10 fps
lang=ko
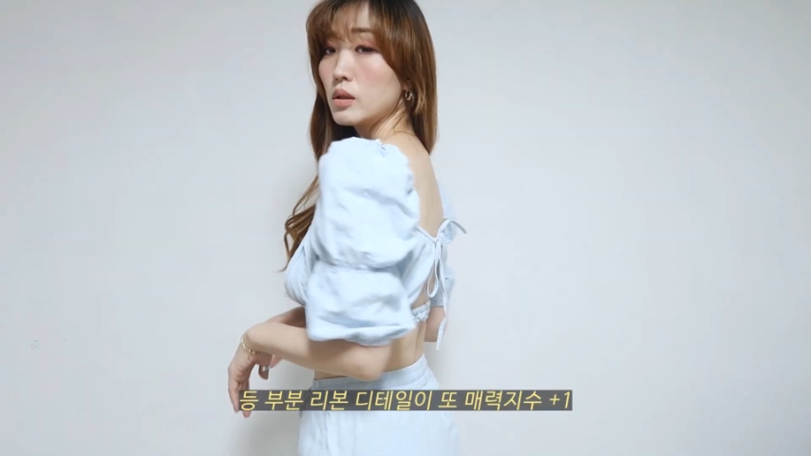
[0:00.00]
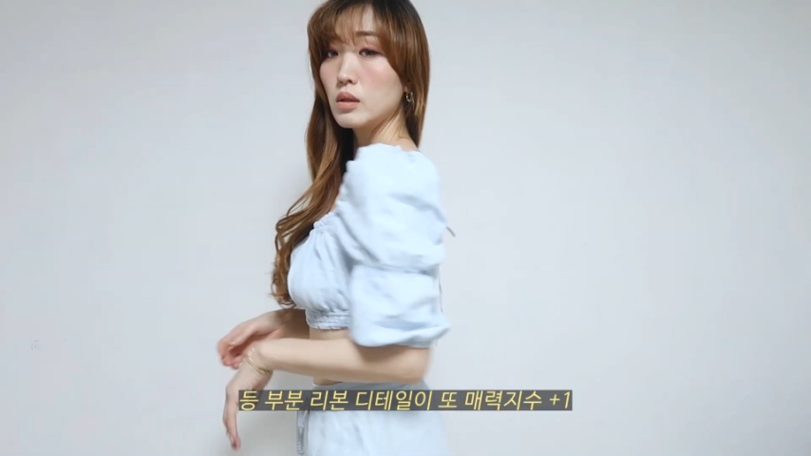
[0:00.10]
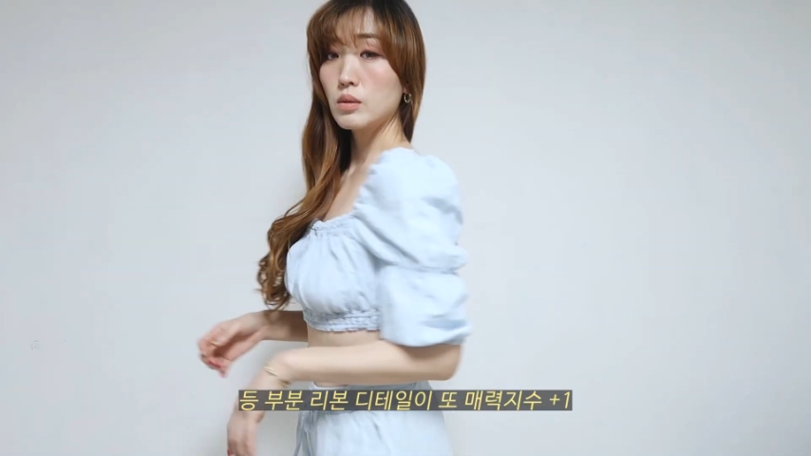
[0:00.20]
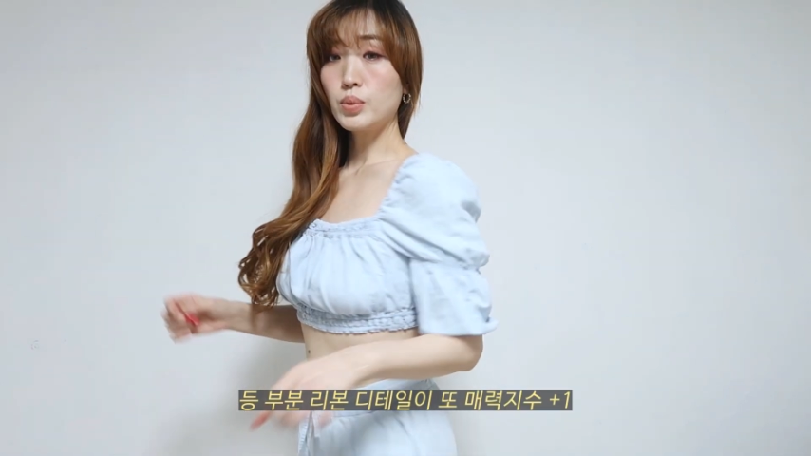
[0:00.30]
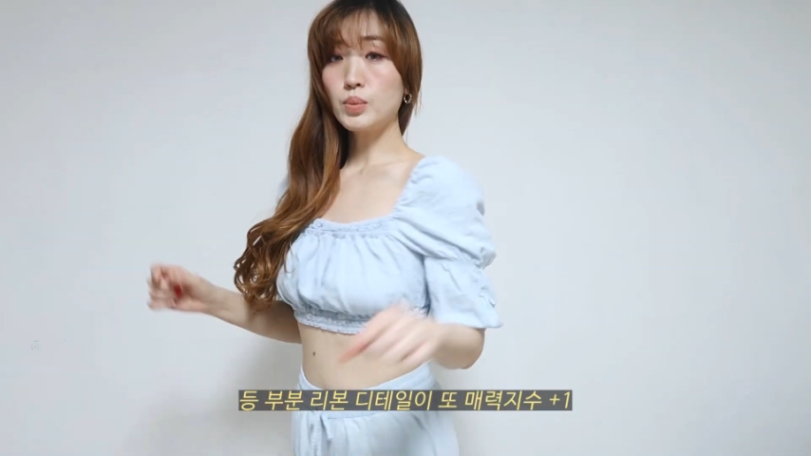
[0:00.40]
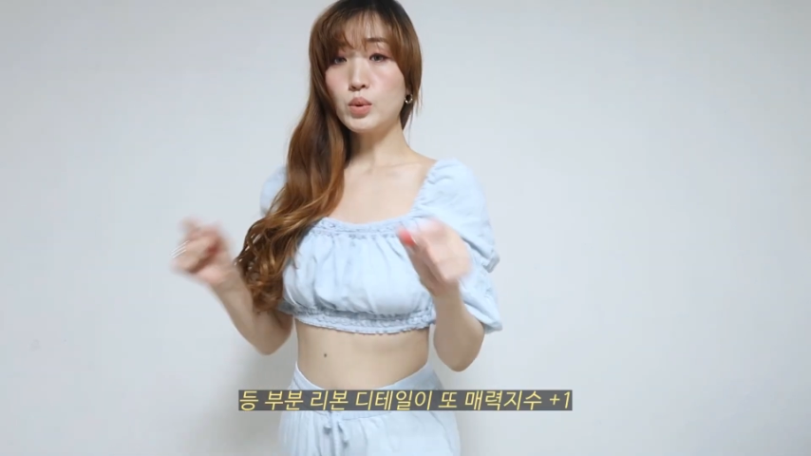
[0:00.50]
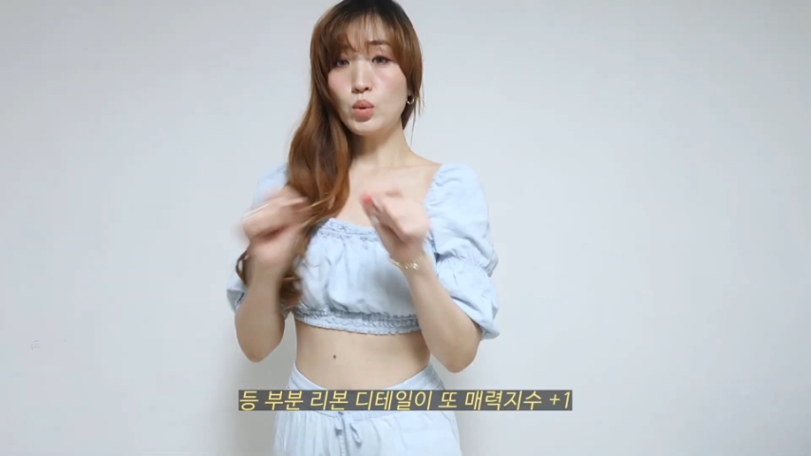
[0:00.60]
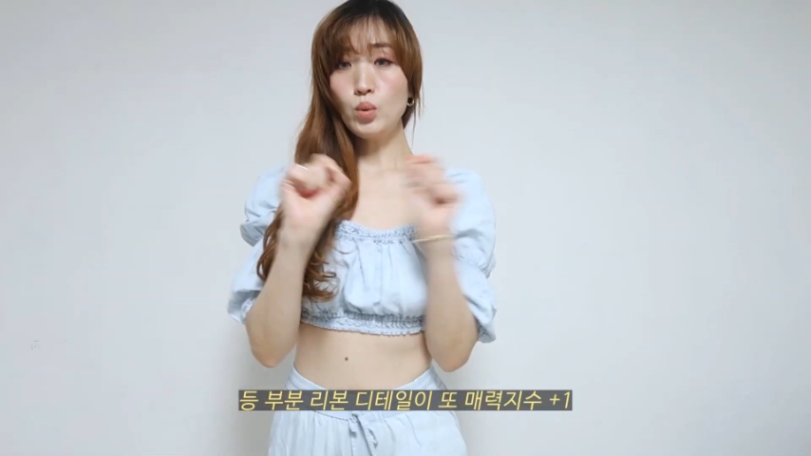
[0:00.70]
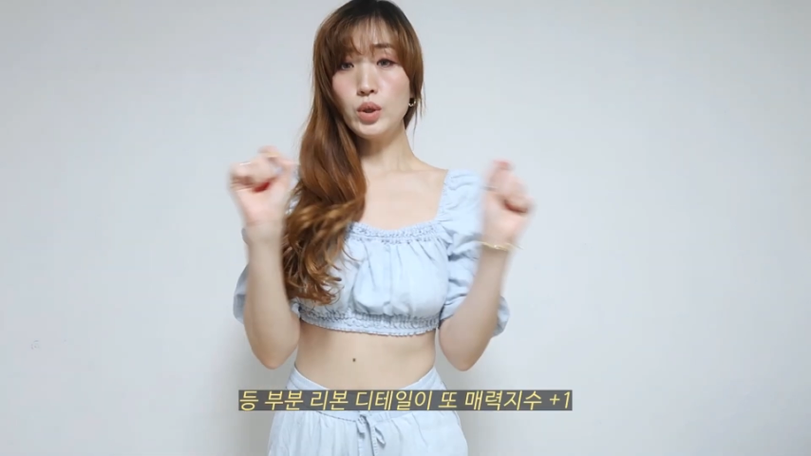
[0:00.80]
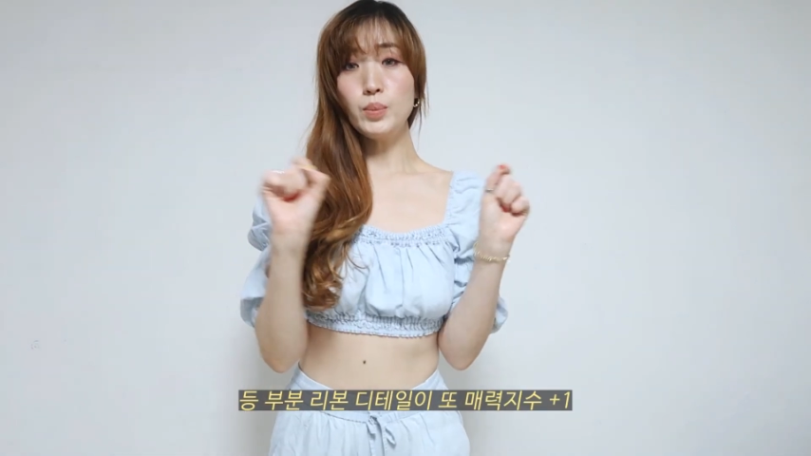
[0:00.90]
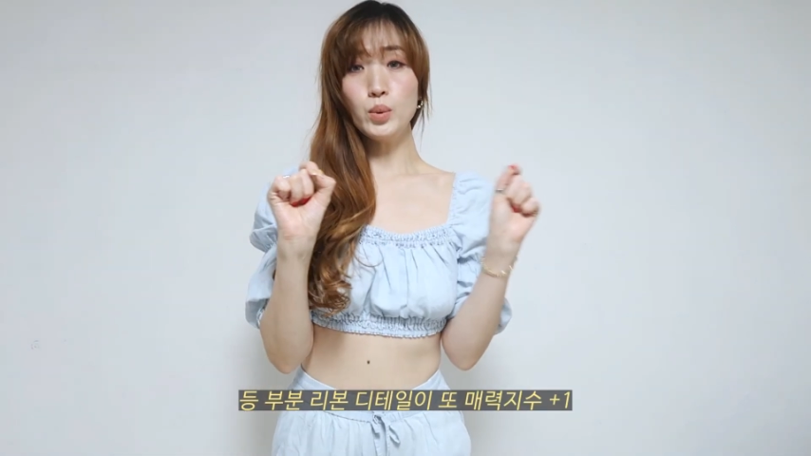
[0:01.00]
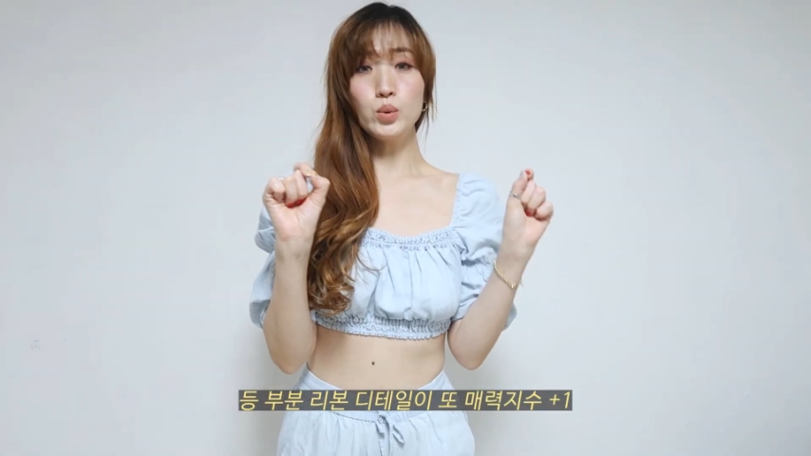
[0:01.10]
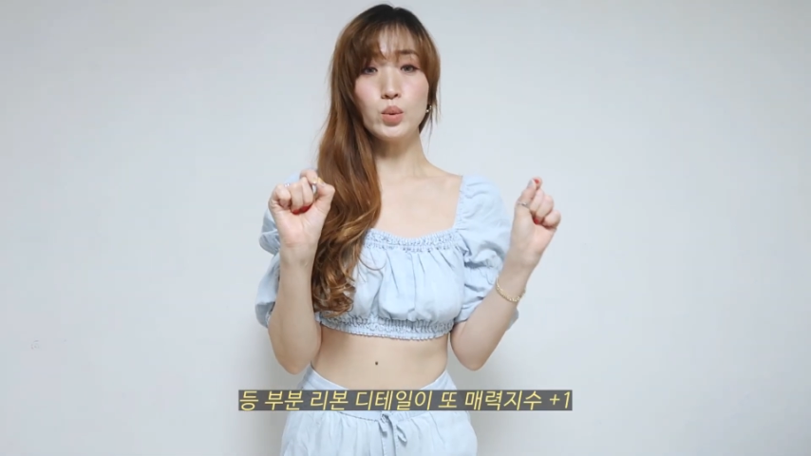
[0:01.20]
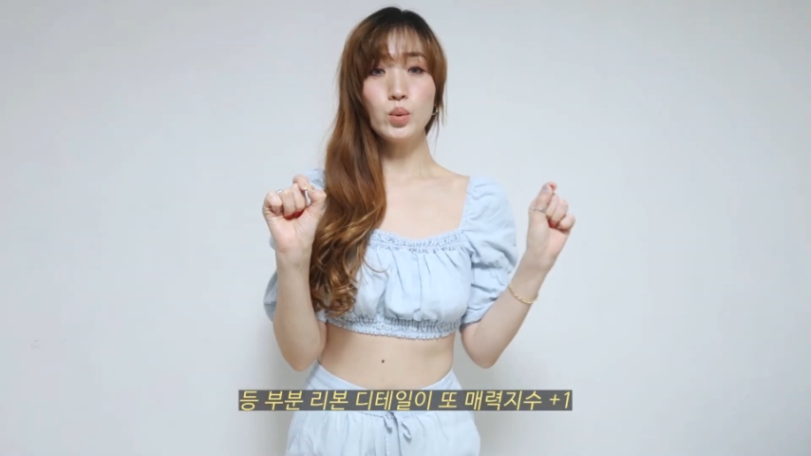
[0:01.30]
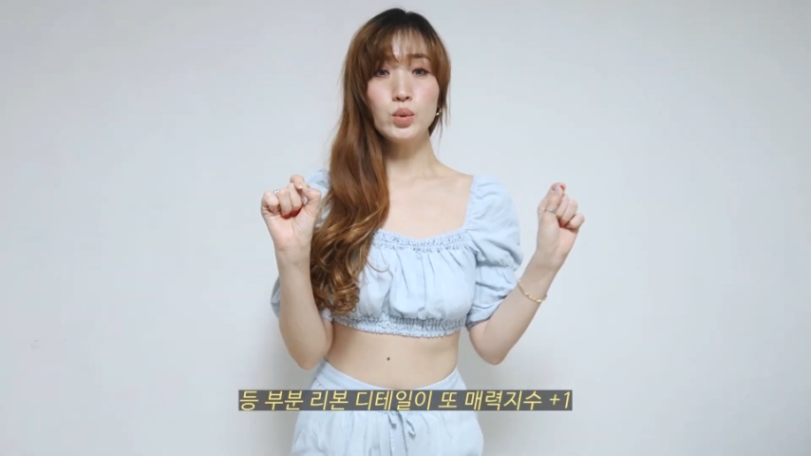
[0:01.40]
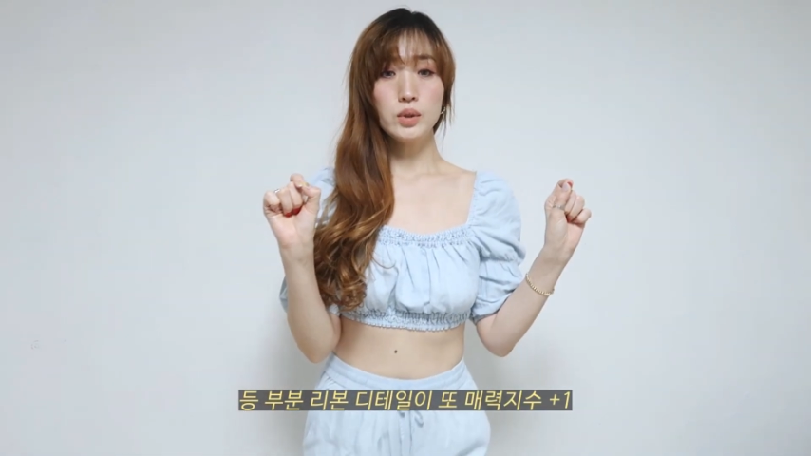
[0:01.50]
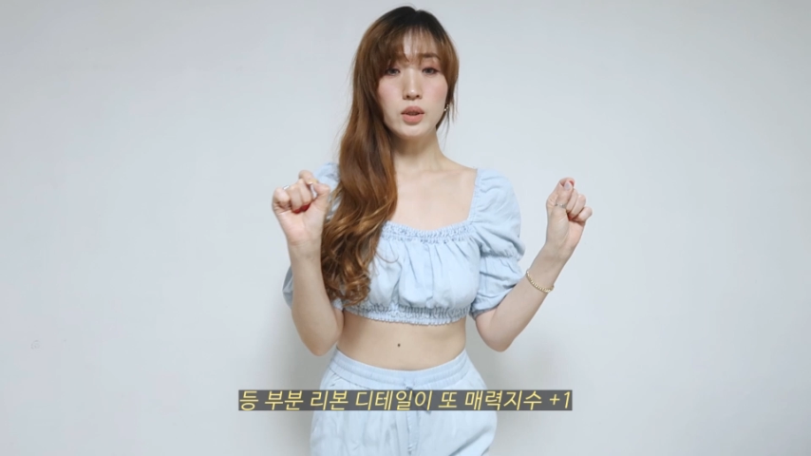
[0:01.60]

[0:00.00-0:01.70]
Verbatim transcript: 등 부분도 리본으로